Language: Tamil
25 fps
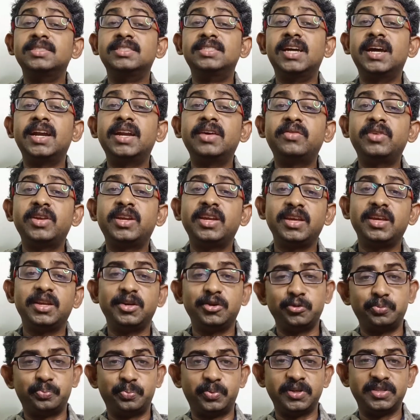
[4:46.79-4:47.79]
ஜனவரி
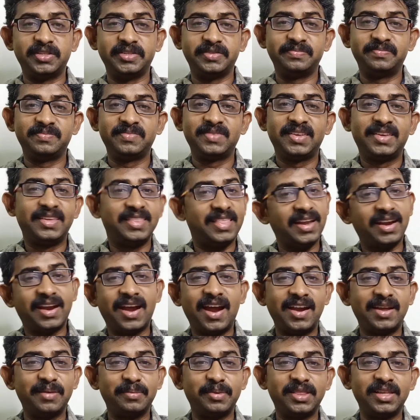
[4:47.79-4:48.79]
முப்பது
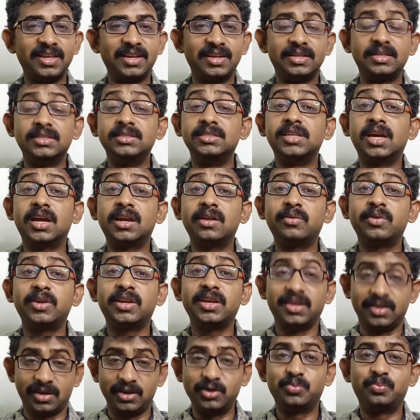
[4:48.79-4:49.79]
இதற்கான பதில்
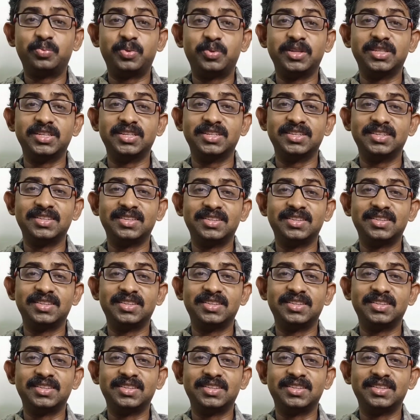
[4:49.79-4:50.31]
ஜனவரி முப்பது